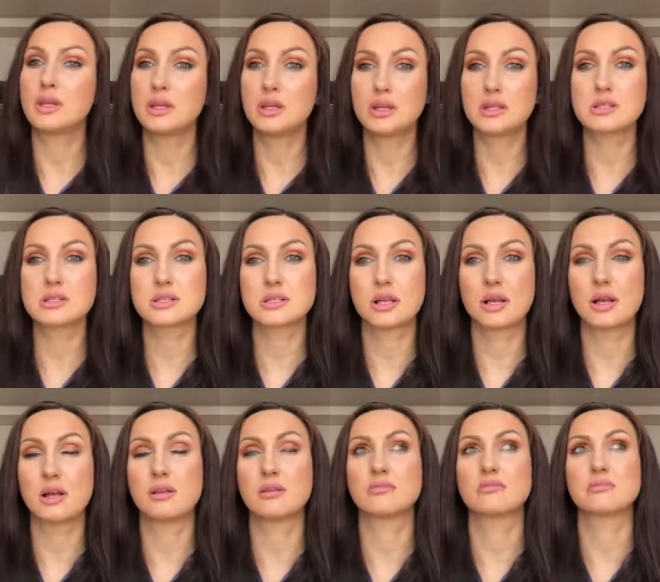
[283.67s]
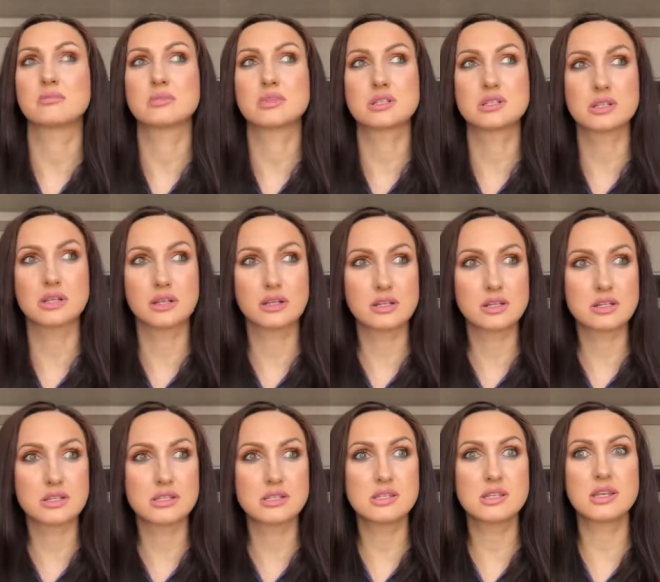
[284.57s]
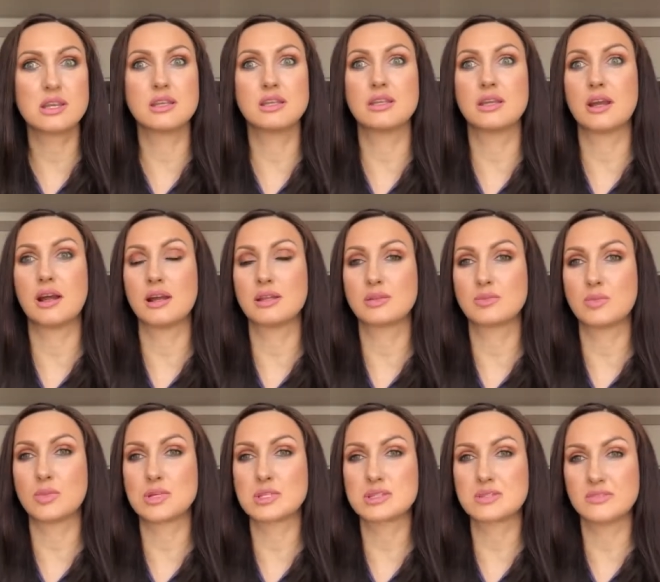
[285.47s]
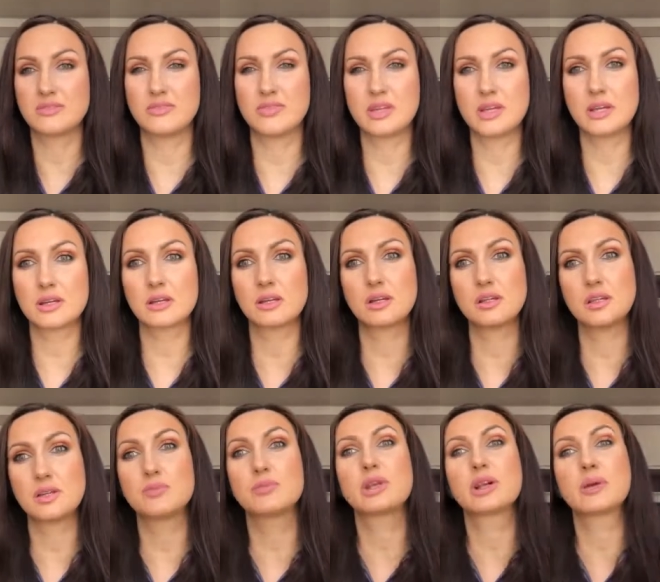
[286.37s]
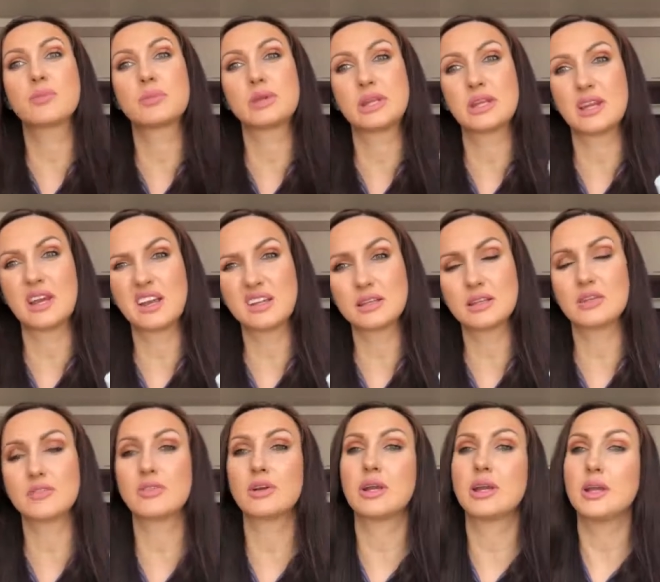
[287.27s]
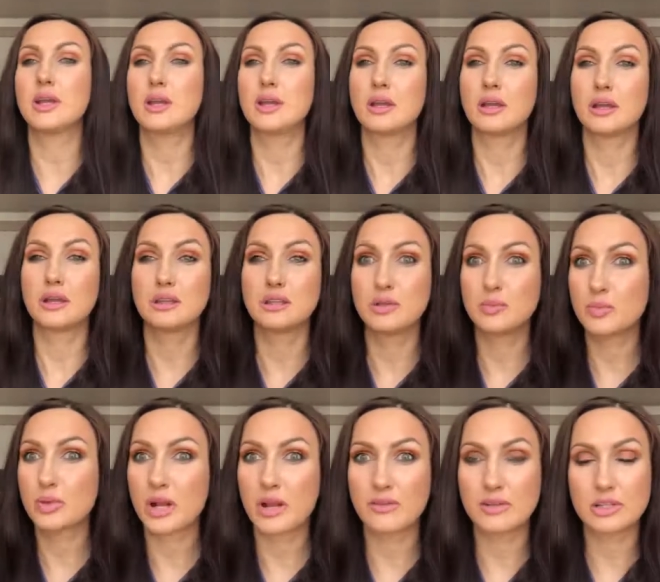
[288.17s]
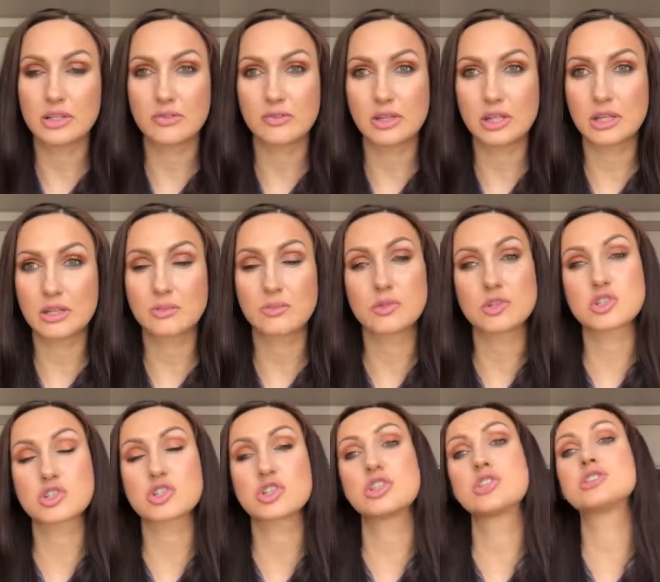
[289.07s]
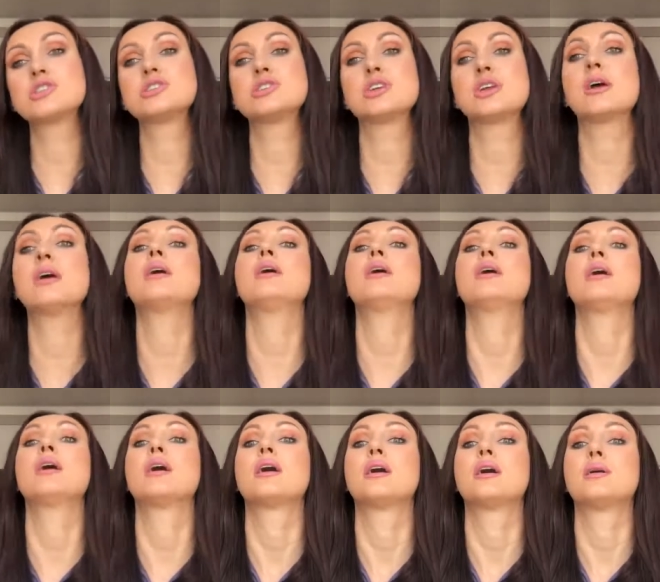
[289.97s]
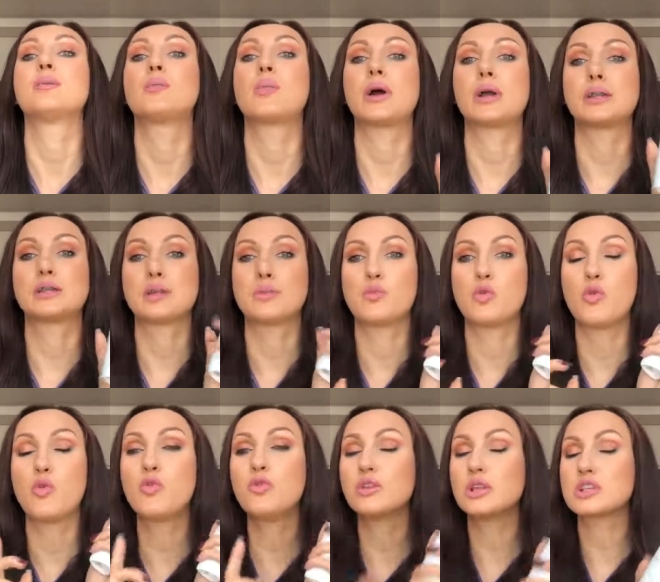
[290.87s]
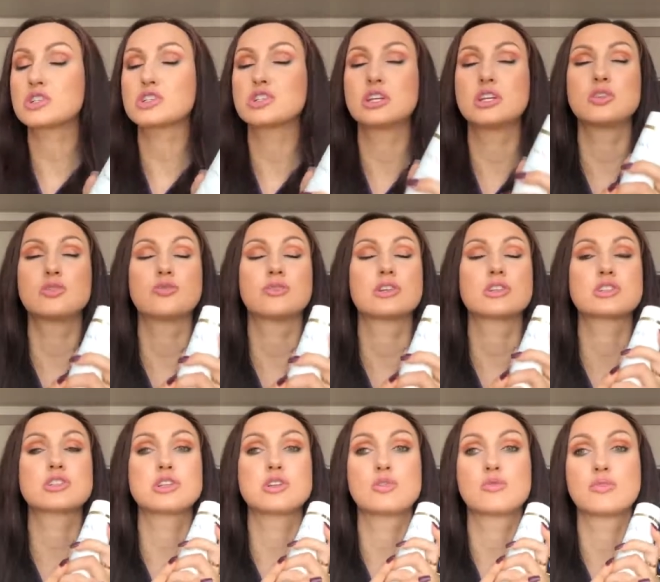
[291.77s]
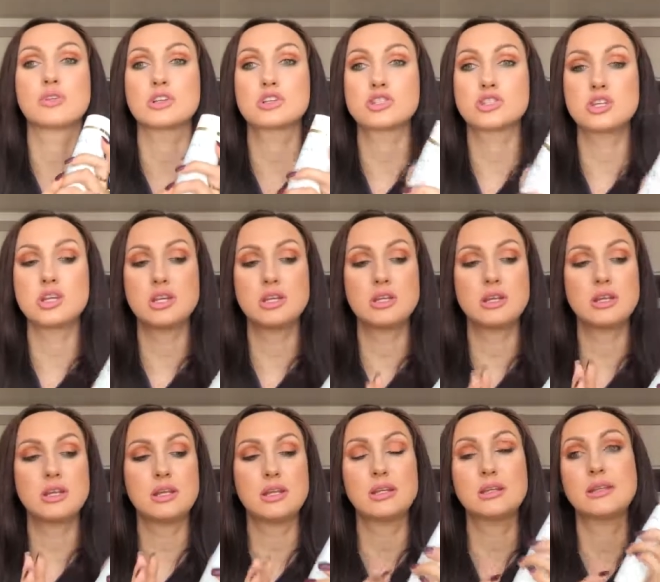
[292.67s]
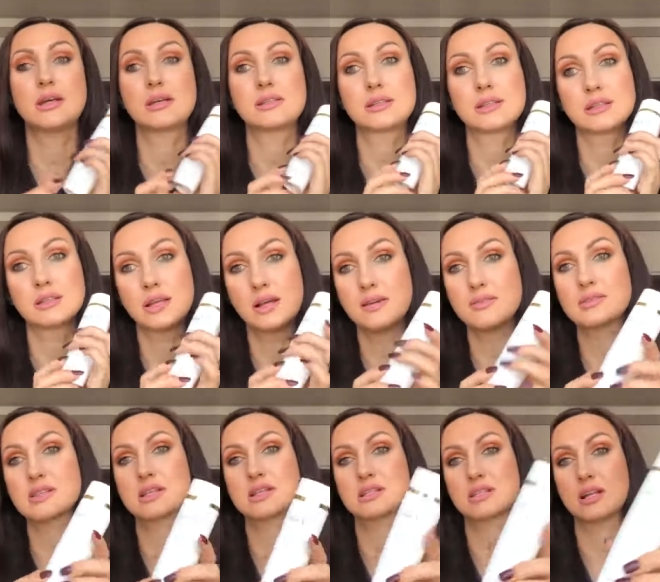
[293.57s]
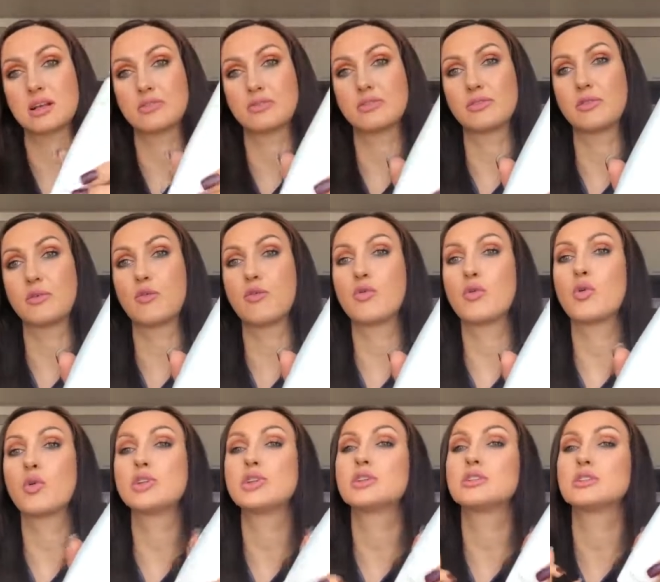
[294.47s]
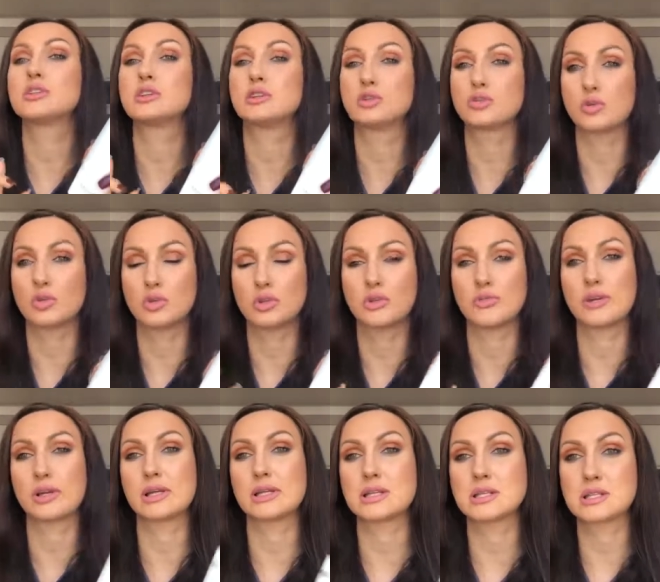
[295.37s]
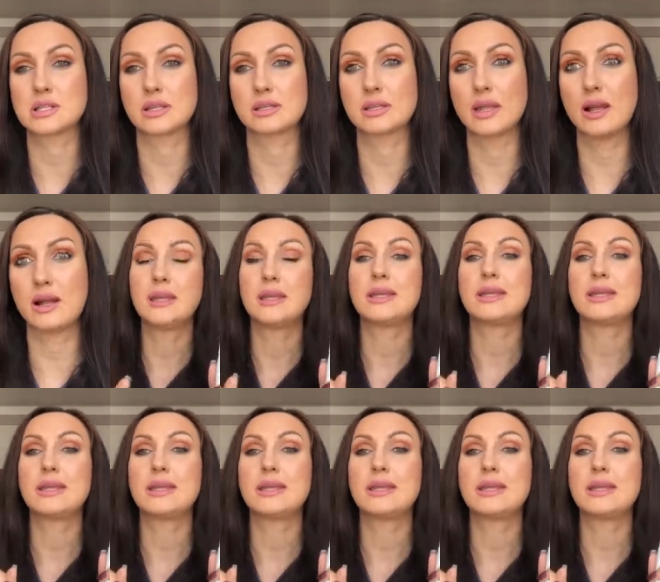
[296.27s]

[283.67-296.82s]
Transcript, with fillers: из-за загрязнения атмосферы, неблагоприятного, э, неправильного ритма жизни, Поэтому увлажнение, увлажнение, увлажнение. И да-да-да, в состав входит гиалуроновая кислота.